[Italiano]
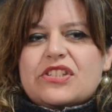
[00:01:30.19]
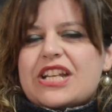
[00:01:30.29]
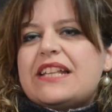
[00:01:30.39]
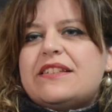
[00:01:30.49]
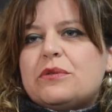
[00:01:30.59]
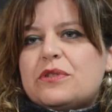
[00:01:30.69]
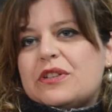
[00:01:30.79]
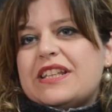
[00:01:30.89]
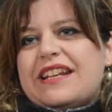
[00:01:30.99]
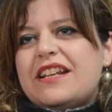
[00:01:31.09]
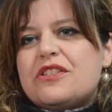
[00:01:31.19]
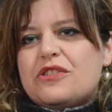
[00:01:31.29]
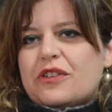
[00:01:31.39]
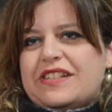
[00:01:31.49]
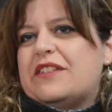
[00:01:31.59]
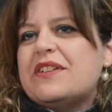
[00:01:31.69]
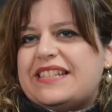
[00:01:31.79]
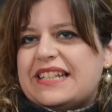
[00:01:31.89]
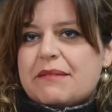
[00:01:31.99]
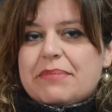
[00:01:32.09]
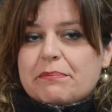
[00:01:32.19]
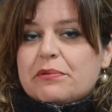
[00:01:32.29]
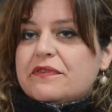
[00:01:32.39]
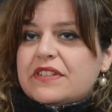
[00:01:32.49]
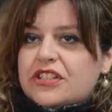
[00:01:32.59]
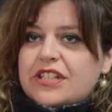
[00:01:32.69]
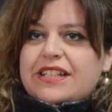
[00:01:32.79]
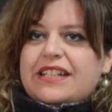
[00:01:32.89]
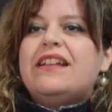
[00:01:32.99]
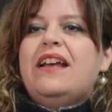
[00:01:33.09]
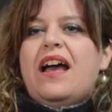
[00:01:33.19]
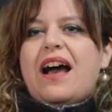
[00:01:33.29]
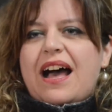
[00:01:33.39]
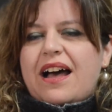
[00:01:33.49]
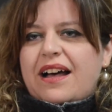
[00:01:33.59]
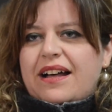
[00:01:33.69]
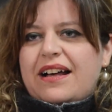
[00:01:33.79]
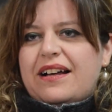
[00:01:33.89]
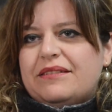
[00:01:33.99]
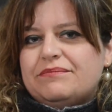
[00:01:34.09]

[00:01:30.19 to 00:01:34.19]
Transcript: cioè, le istituzioni religiose devono essere sempre più vicine a,